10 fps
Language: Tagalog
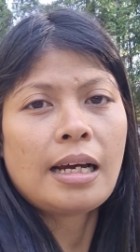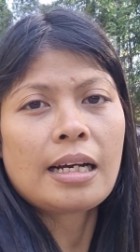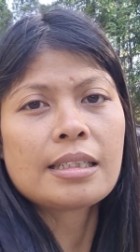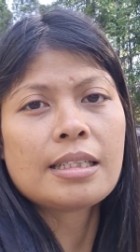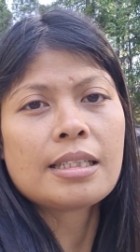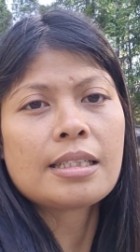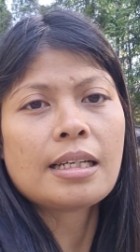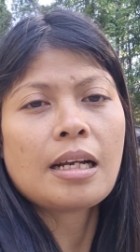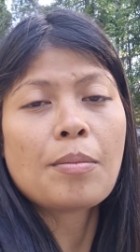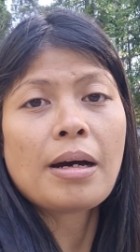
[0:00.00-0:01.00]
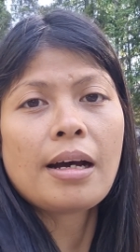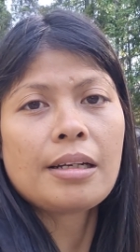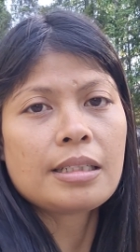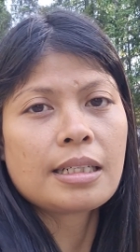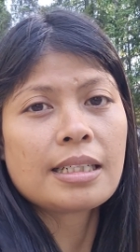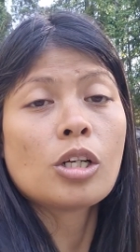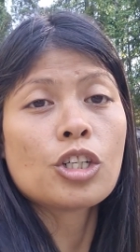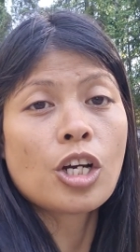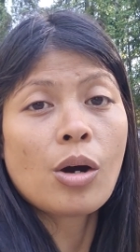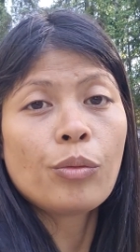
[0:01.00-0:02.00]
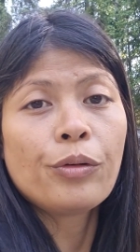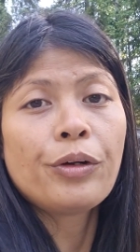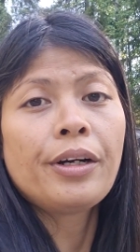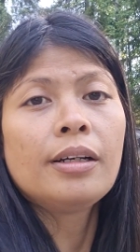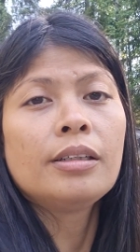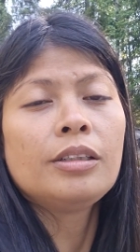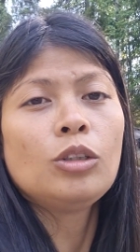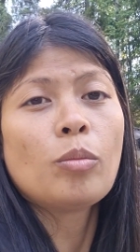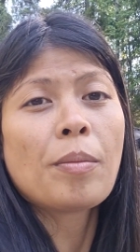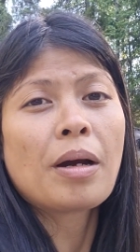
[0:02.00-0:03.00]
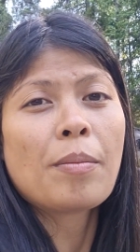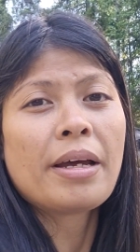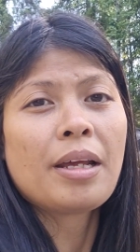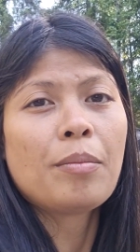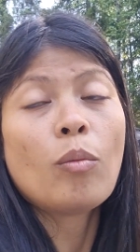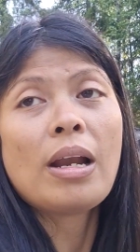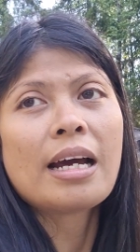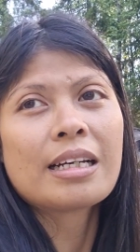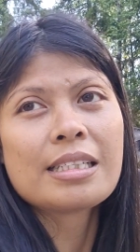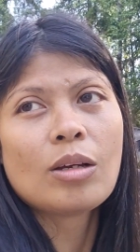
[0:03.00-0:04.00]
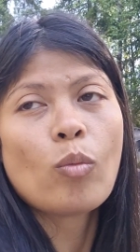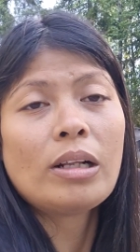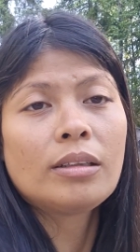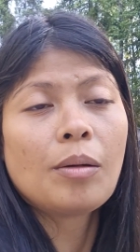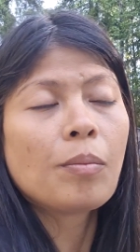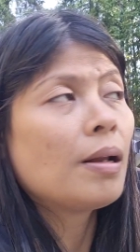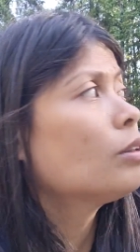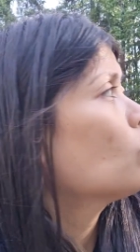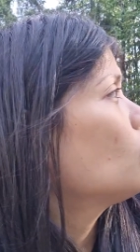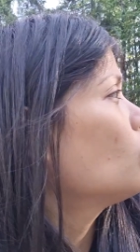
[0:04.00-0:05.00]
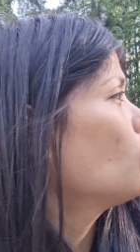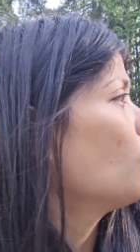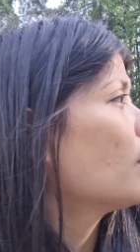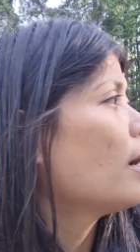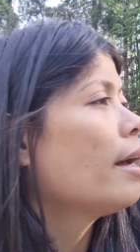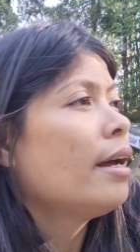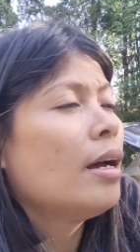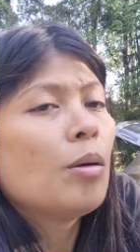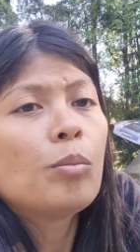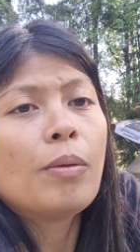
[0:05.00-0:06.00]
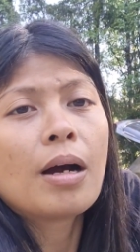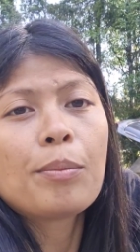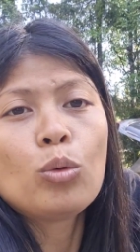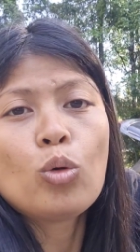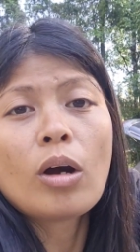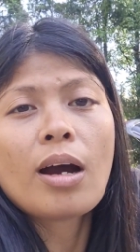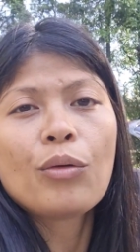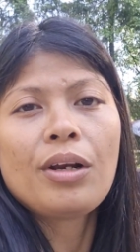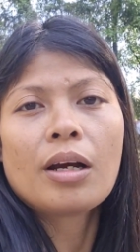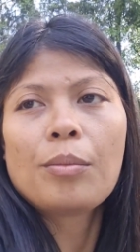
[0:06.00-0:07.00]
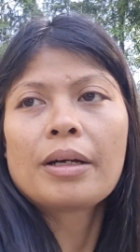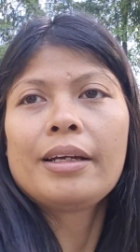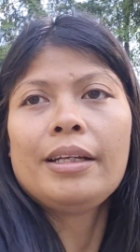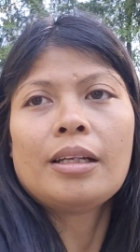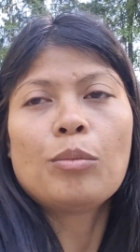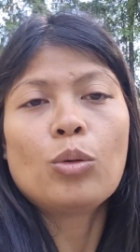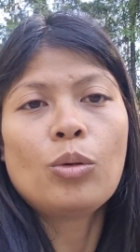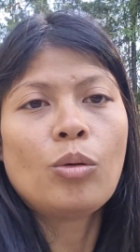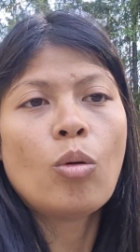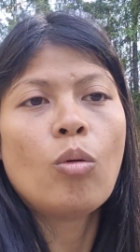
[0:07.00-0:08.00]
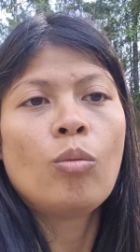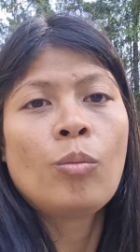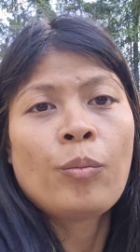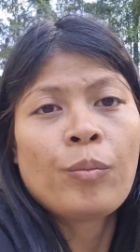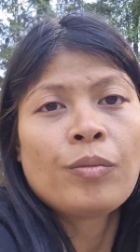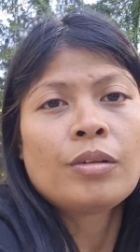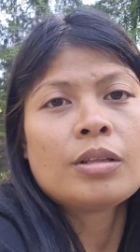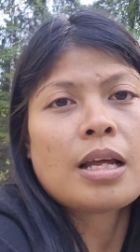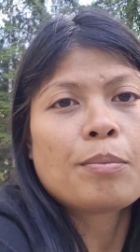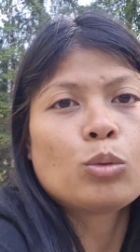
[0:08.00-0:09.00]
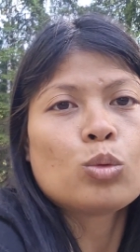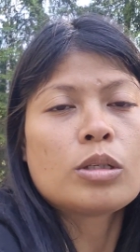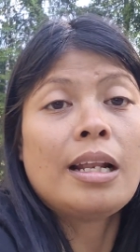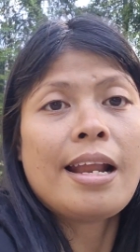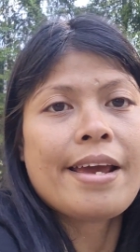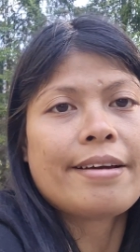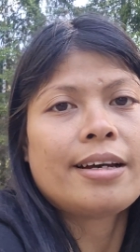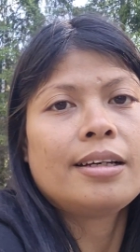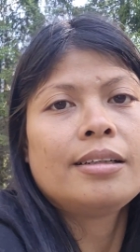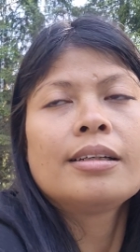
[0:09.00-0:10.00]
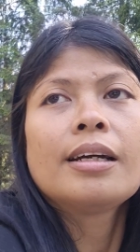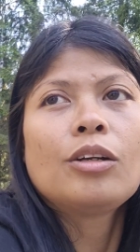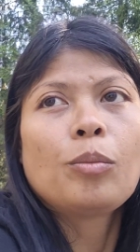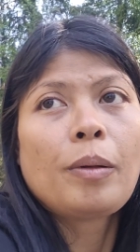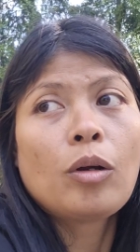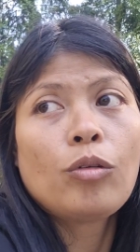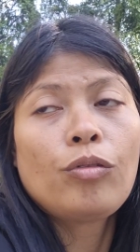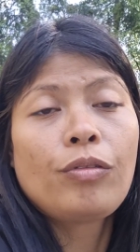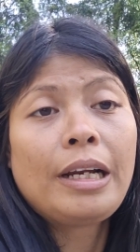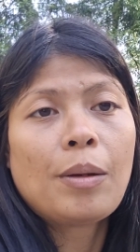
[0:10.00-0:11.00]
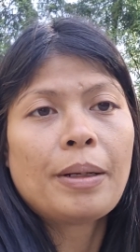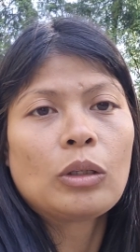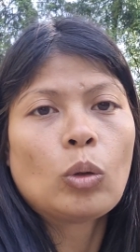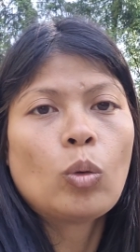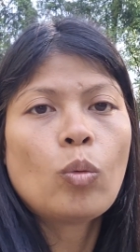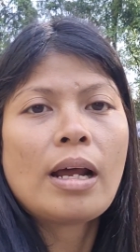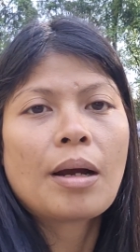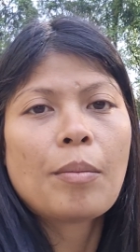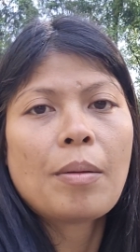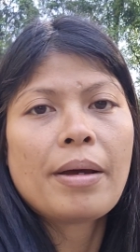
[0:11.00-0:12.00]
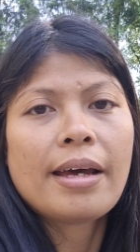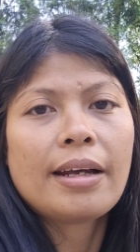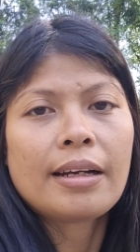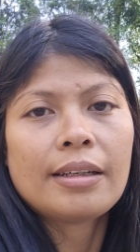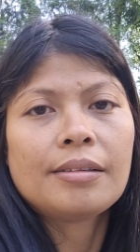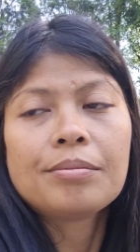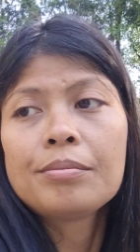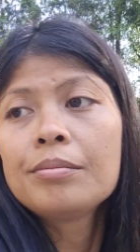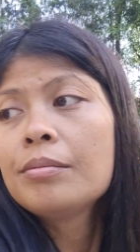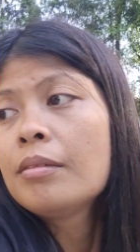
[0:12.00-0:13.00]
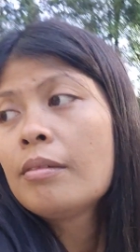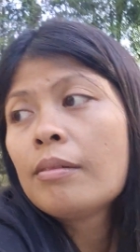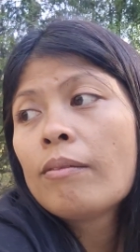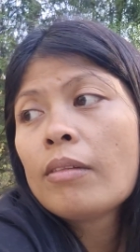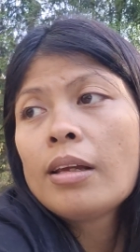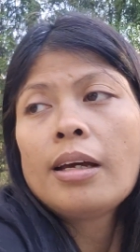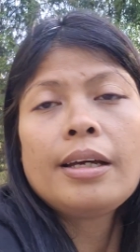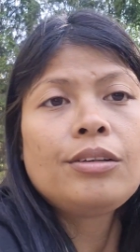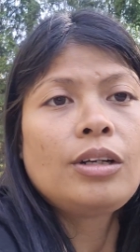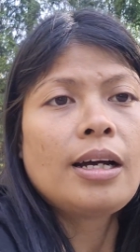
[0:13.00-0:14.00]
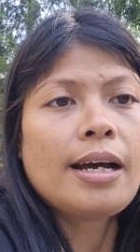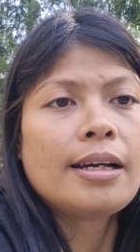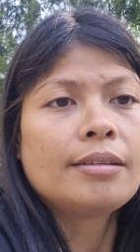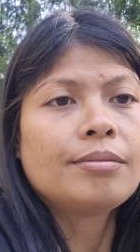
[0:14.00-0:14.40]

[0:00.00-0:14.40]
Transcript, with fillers: access sa labahan, sa shower, yung may mga bayad ba, wala. Kasi wild camp lang to, kumbaga mga punong kahoy lang ang makikita mo. Tapos lake, ganun. Pero free naman to, wala kang babayaran. Ayun na nga.